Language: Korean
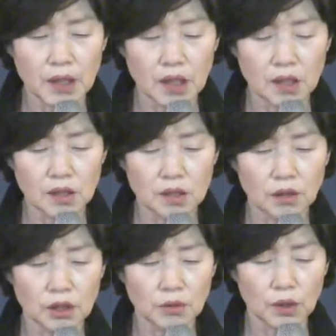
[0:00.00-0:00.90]
이는
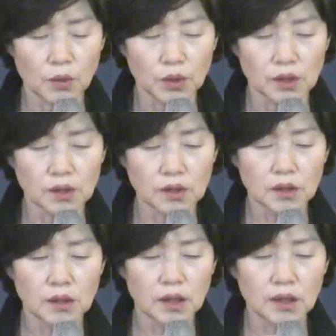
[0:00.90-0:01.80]
정의와 공의를
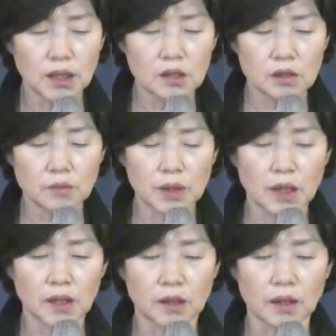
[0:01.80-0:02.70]
행하였음이라
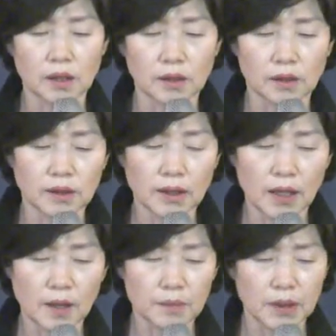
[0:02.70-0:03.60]
하라.
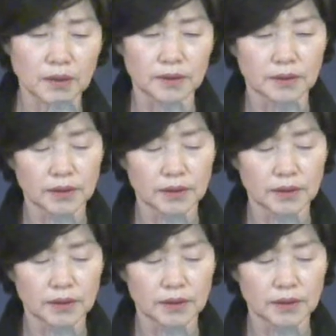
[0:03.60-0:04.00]
아멘.